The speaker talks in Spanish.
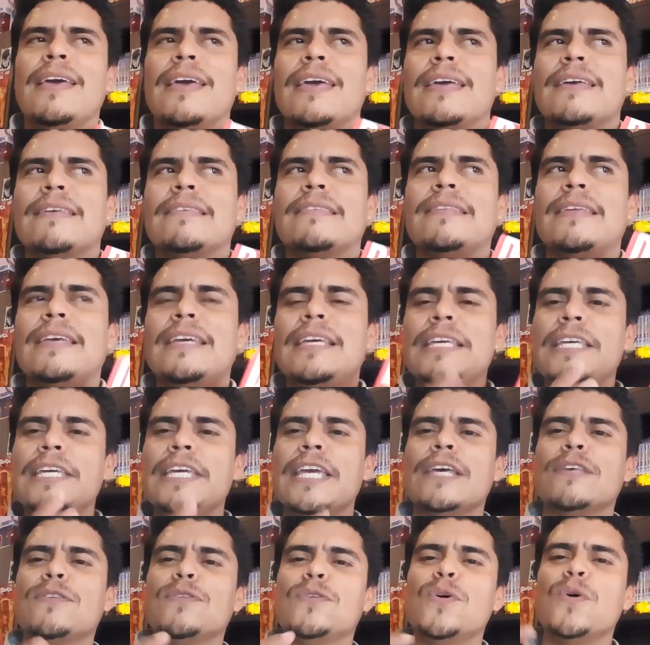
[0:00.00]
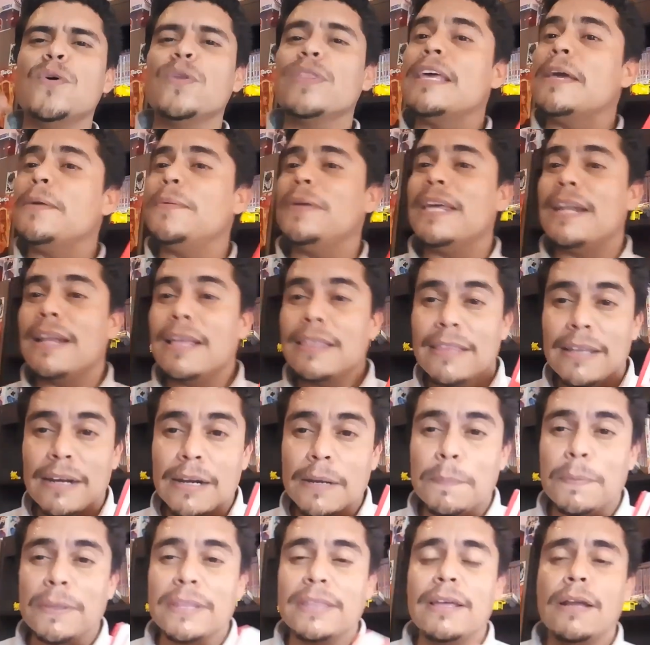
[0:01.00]
este, y eso debieran de
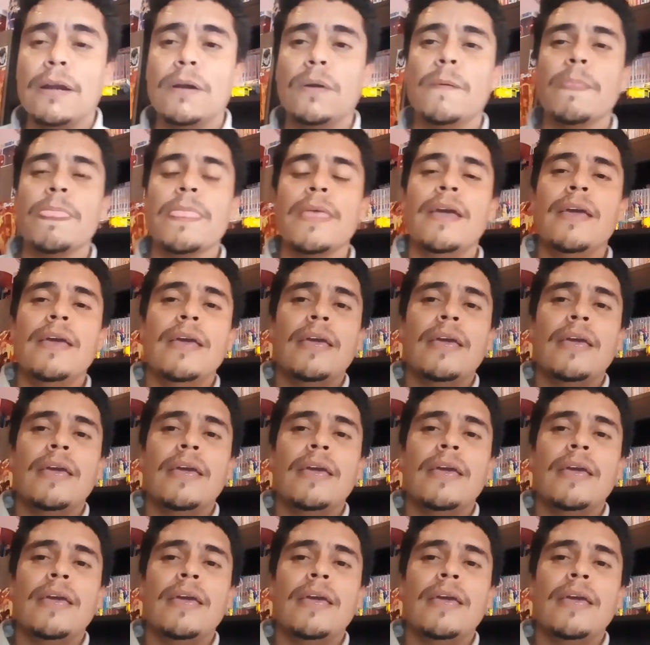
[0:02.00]
respetarlo.